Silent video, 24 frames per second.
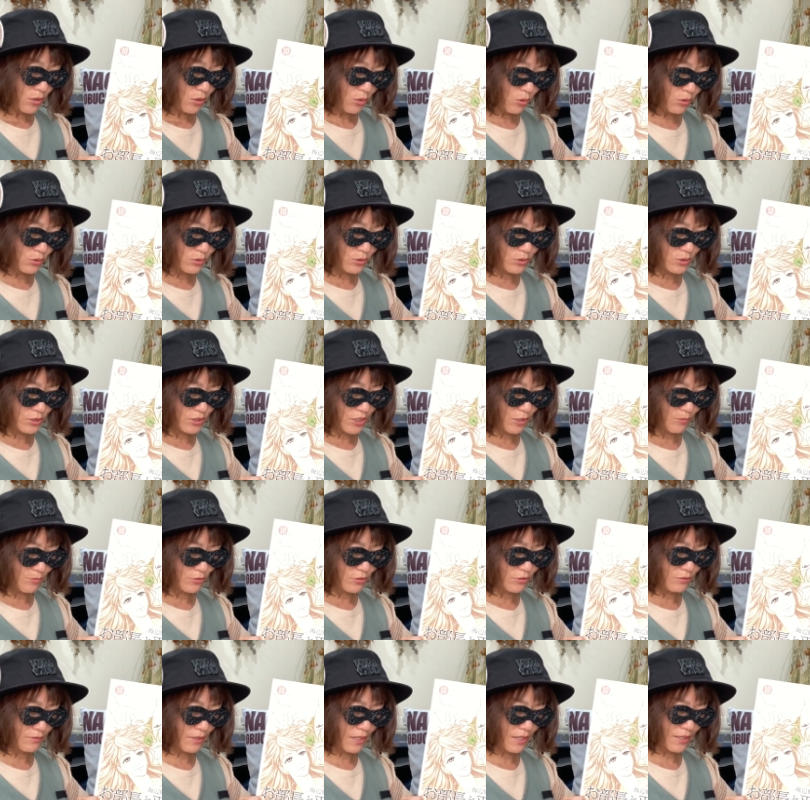購入した
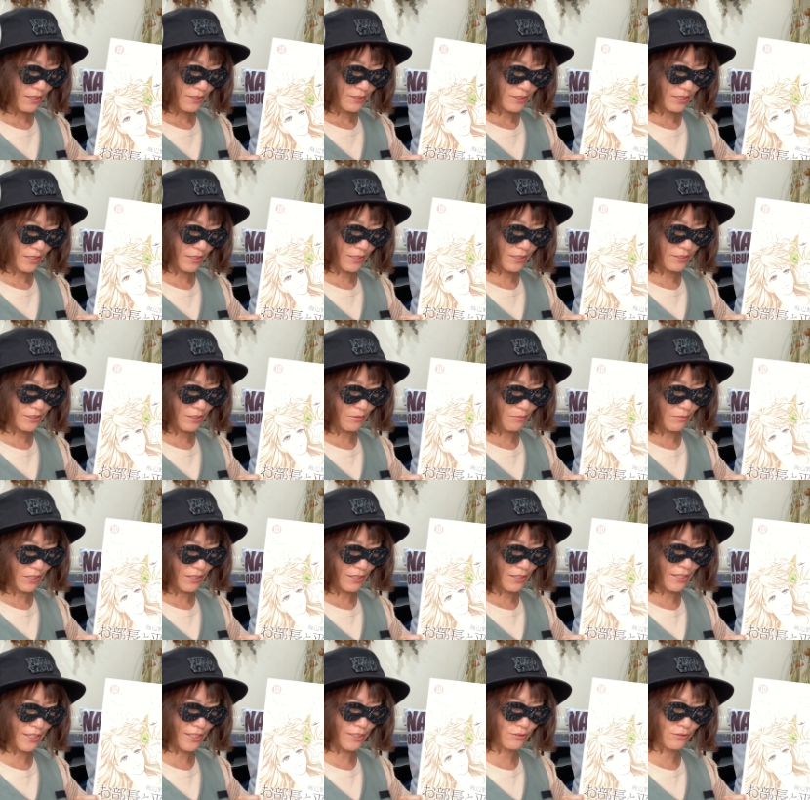分は作家様
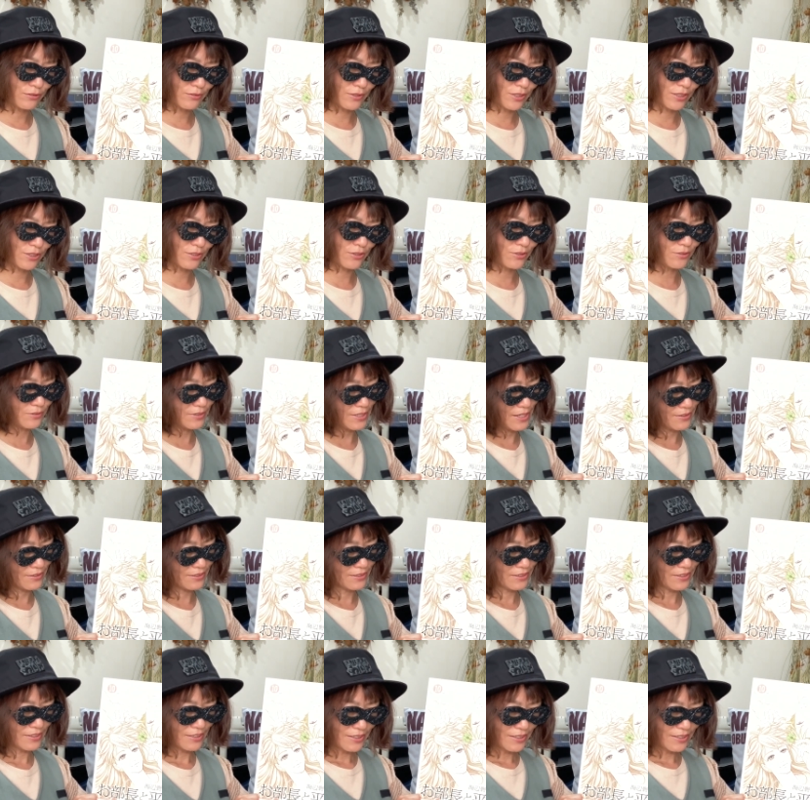へ入るんですよね